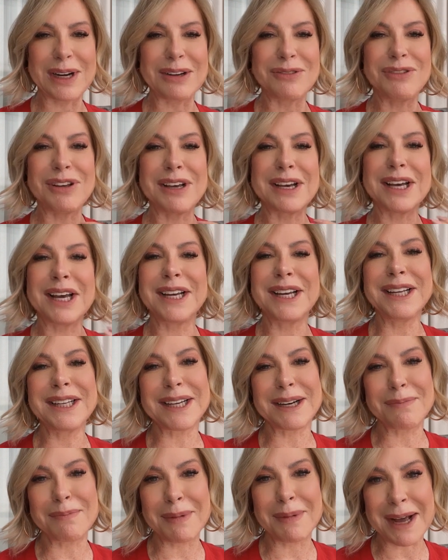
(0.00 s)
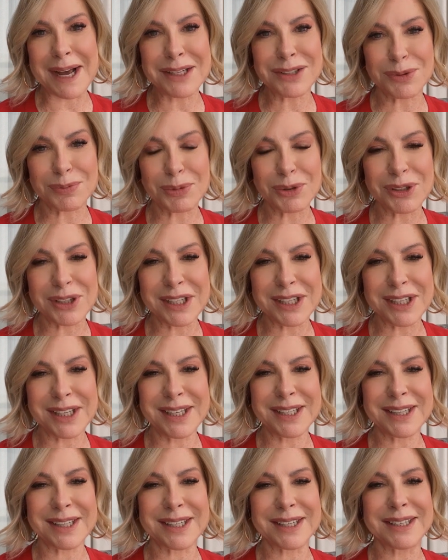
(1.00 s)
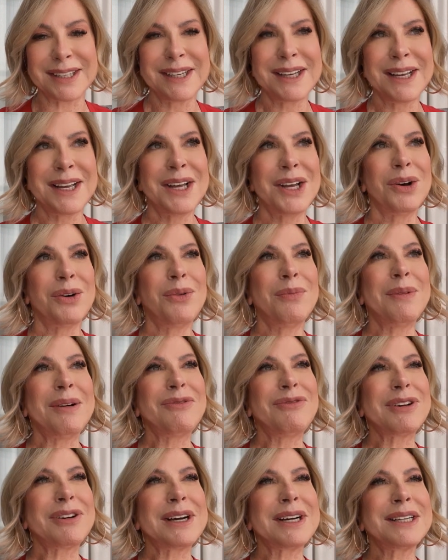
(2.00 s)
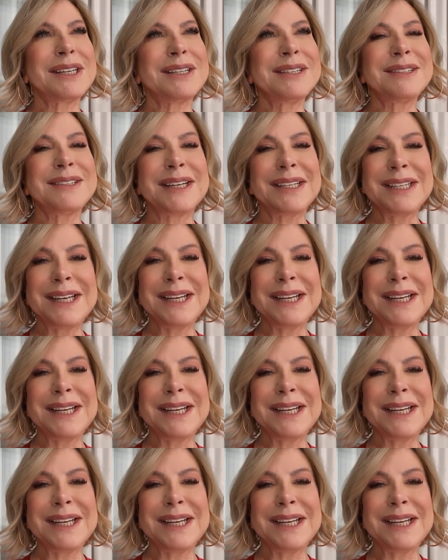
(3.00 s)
ela fica ainda mais bonita. Uma fragrância